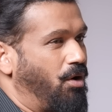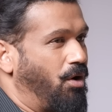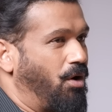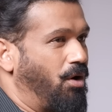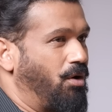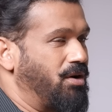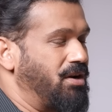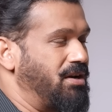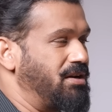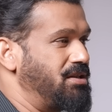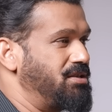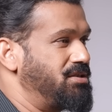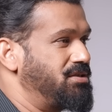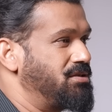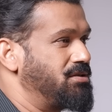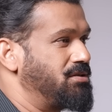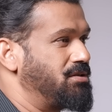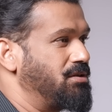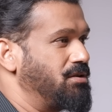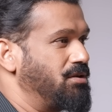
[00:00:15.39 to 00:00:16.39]
हॉरर इज़
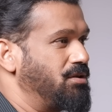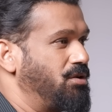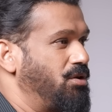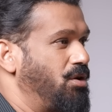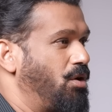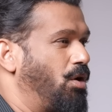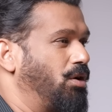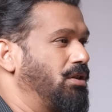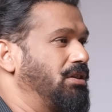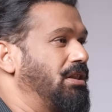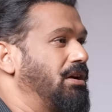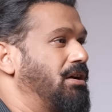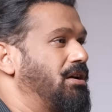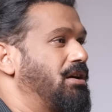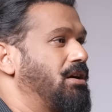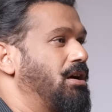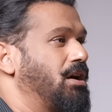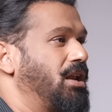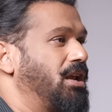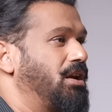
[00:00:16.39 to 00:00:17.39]
नॉट द
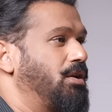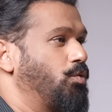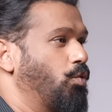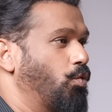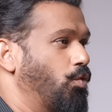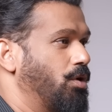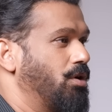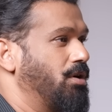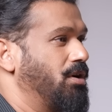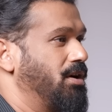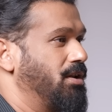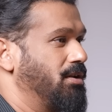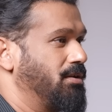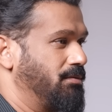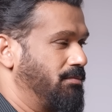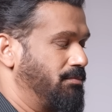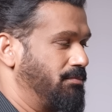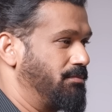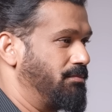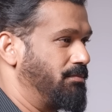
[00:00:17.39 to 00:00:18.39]
करेक्ट वर्ड
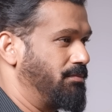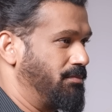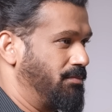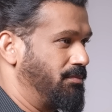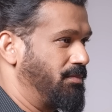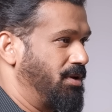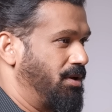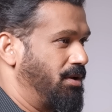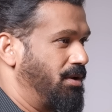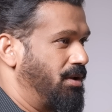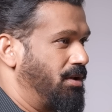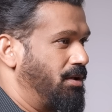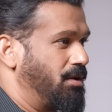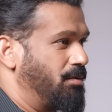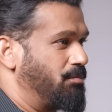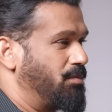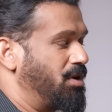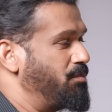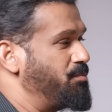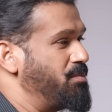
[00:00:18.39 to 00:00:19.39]

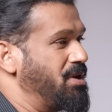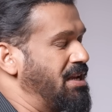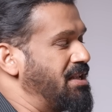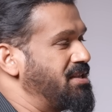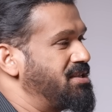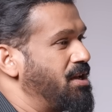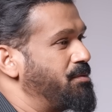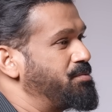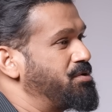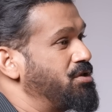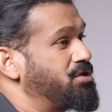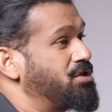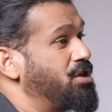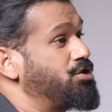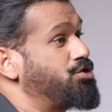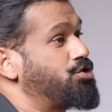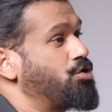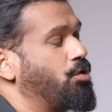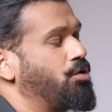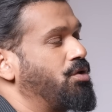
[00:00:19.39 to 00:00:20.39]
मतलब मेरे हिसाब से इसका
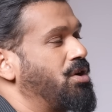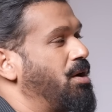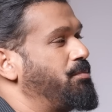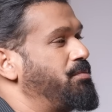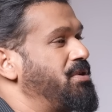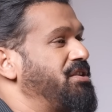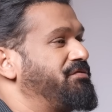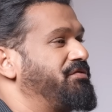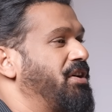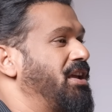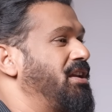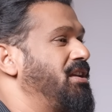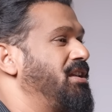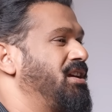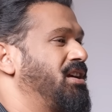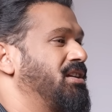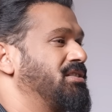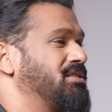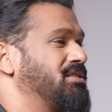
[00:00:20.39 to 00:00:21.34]
जोनरा आप डिफाइन नहीं कर